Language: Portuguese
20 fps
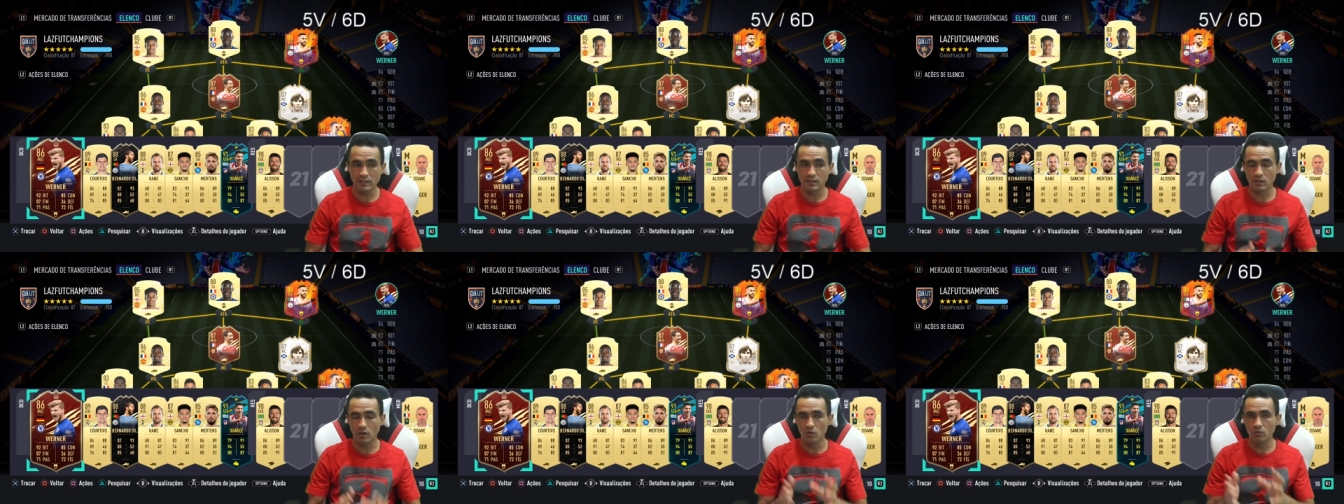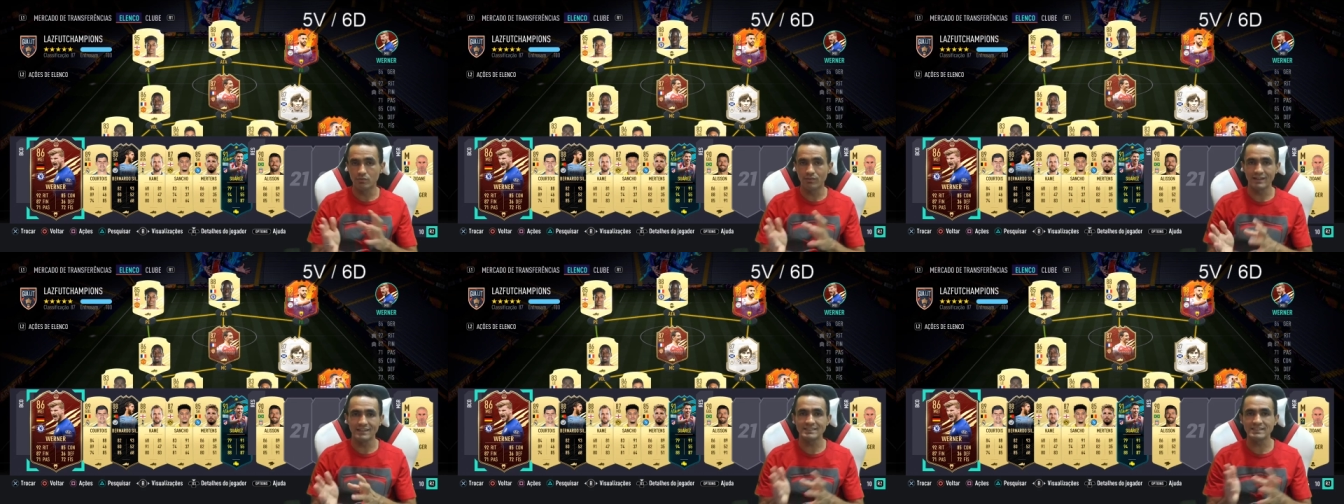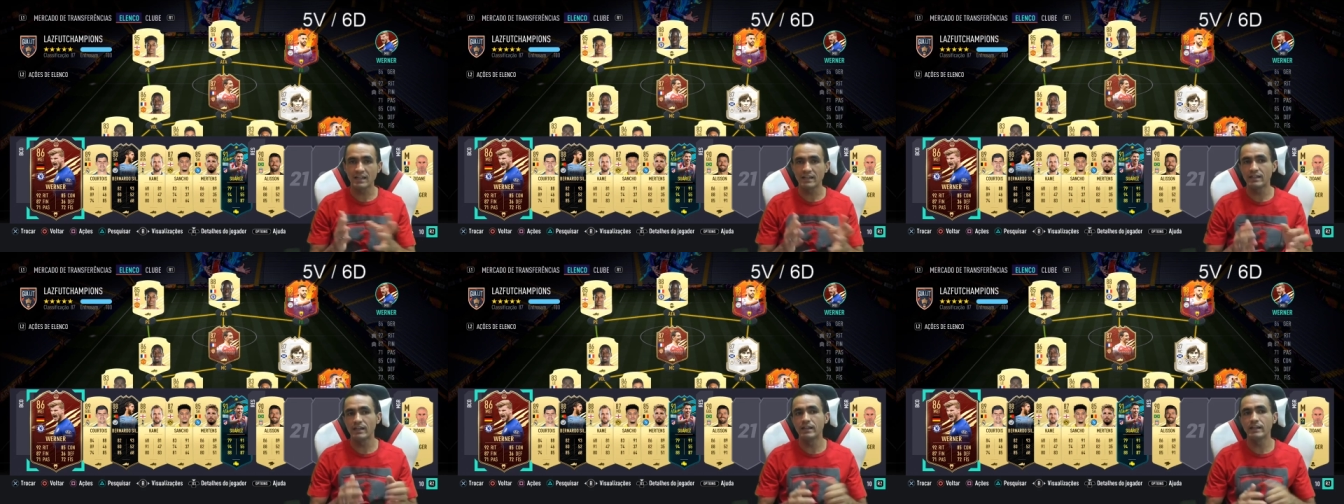Então vai
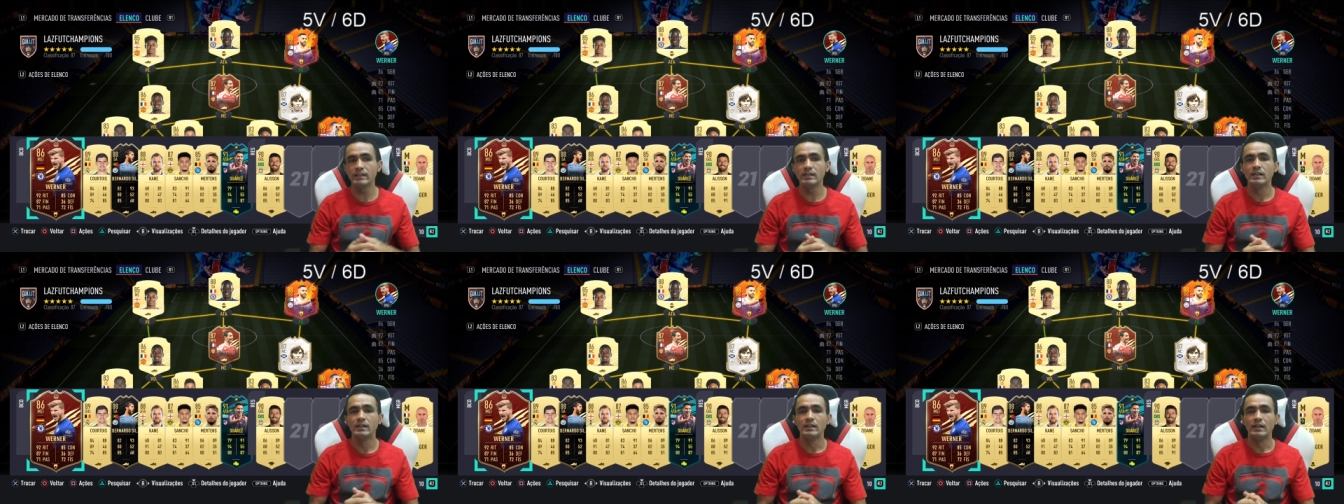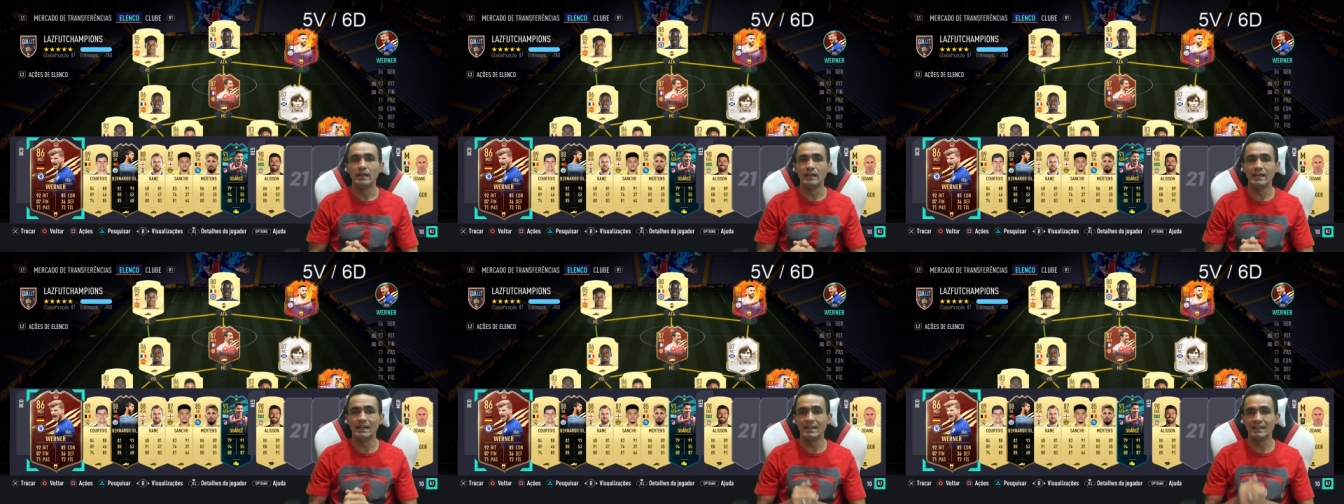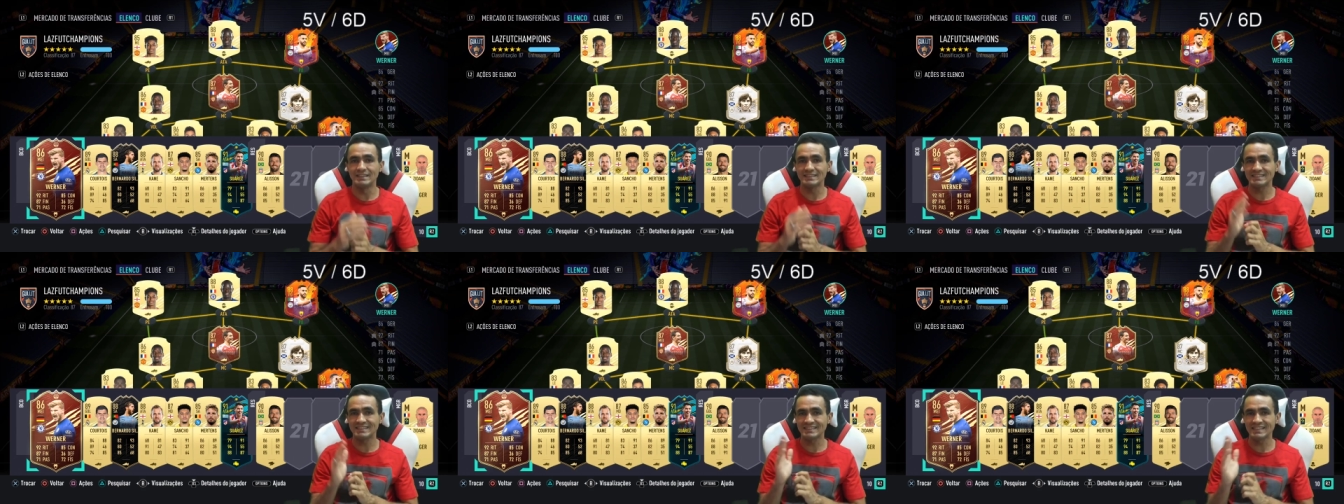sair aí
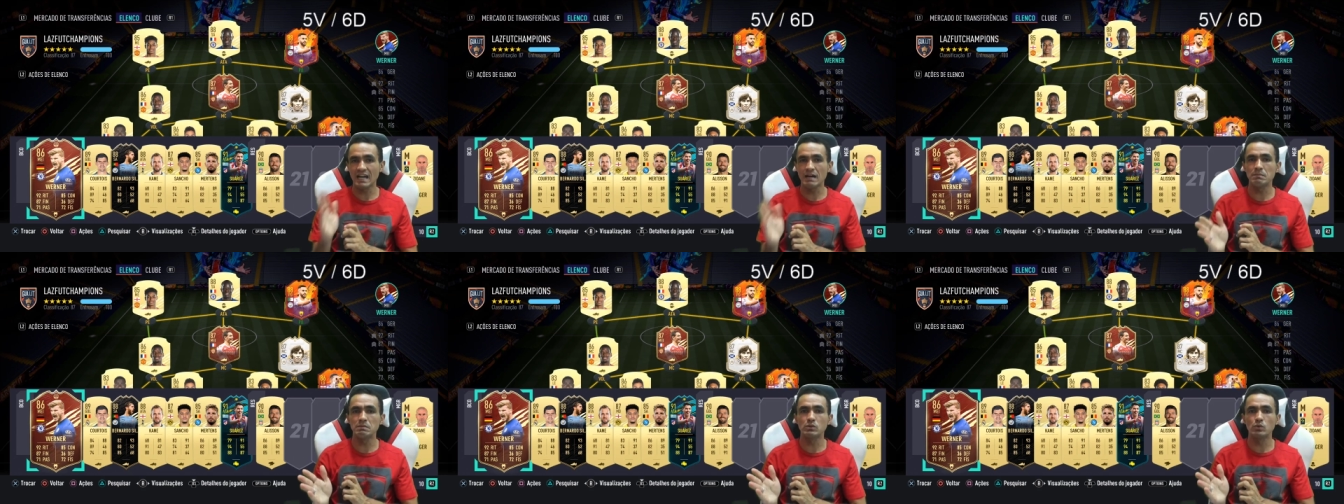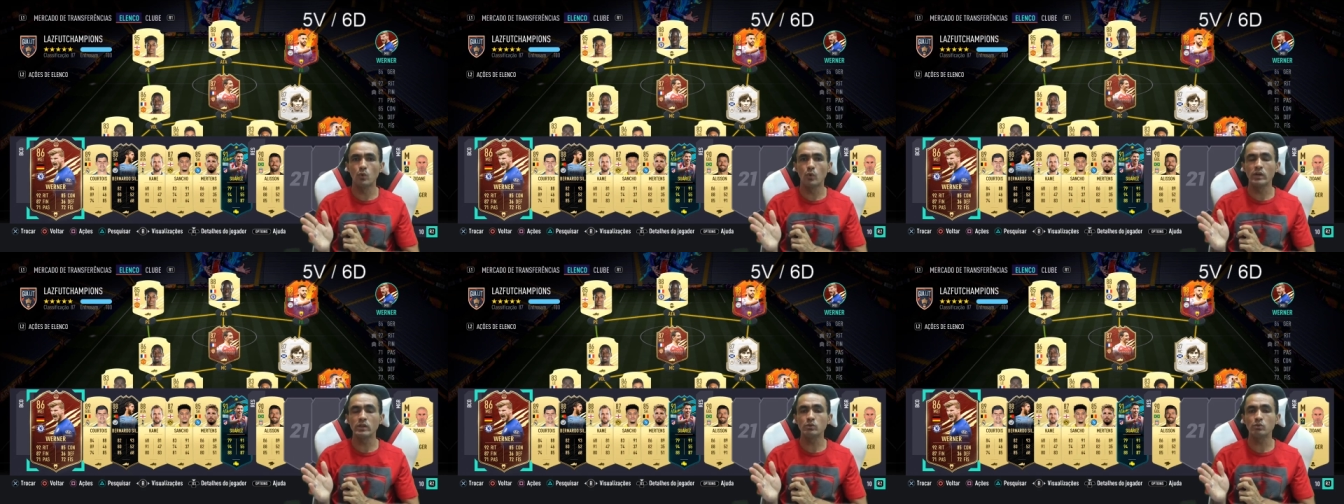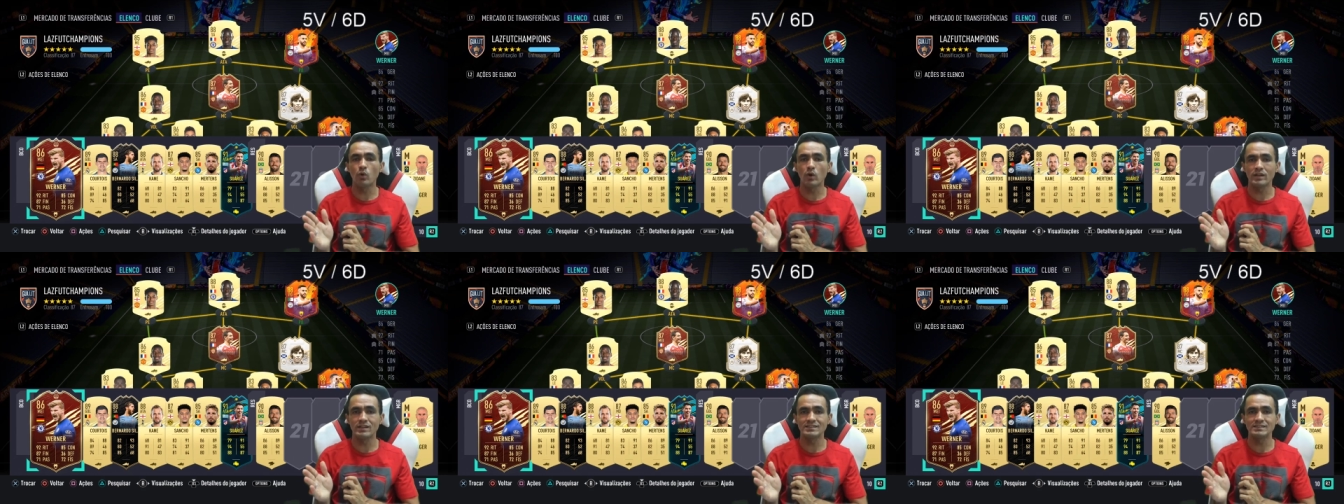é, sábado
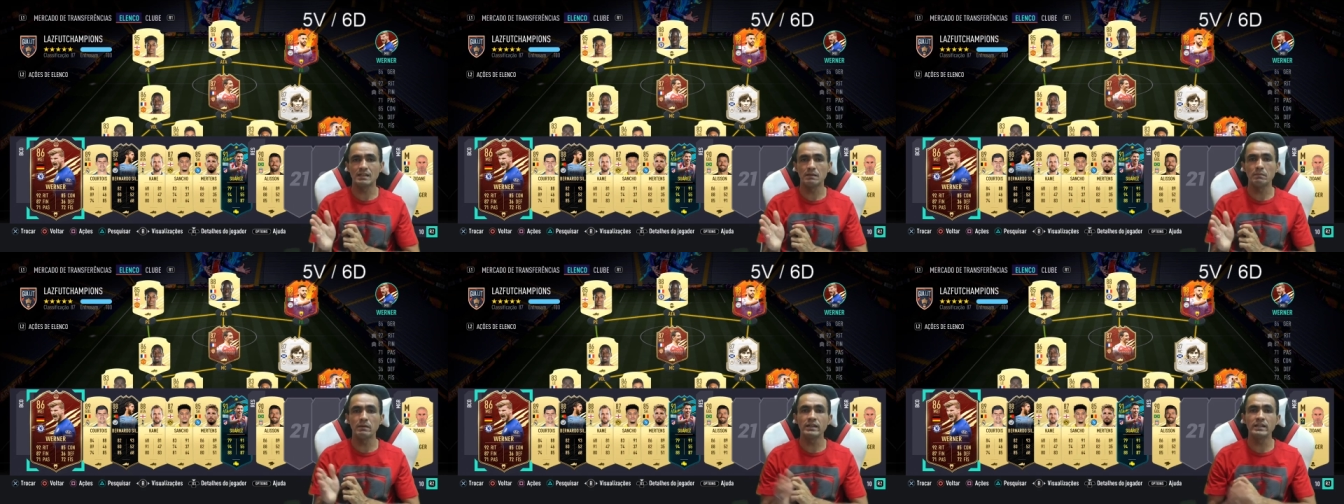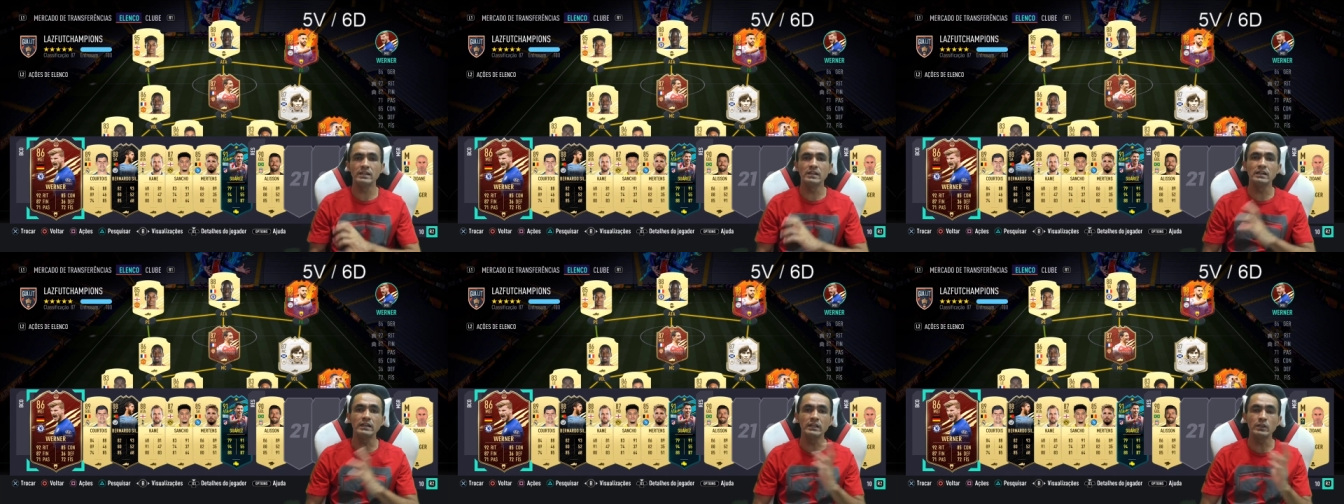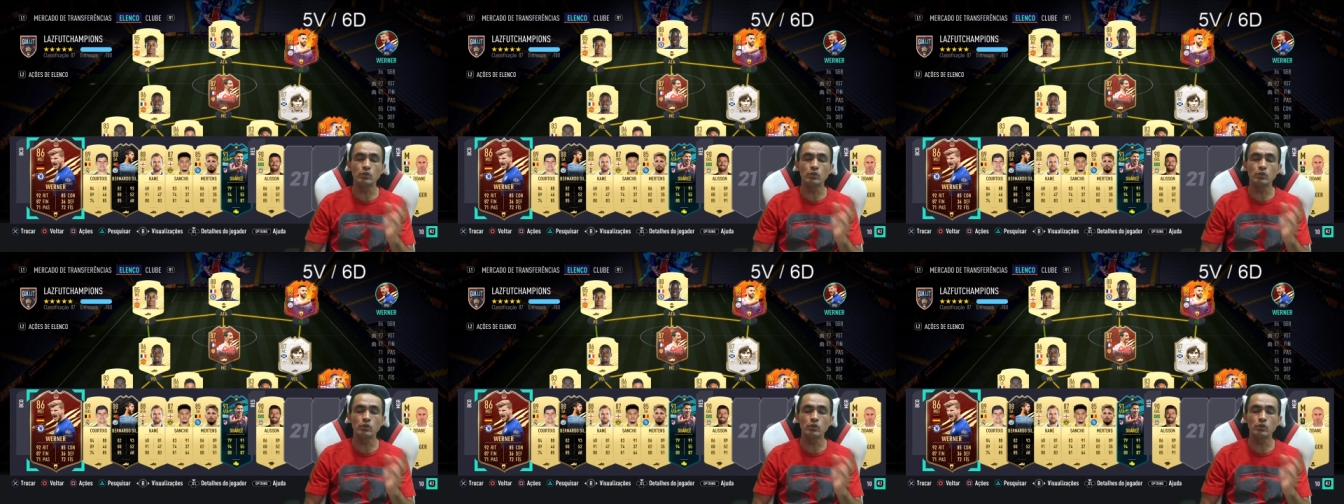8 horas da manhã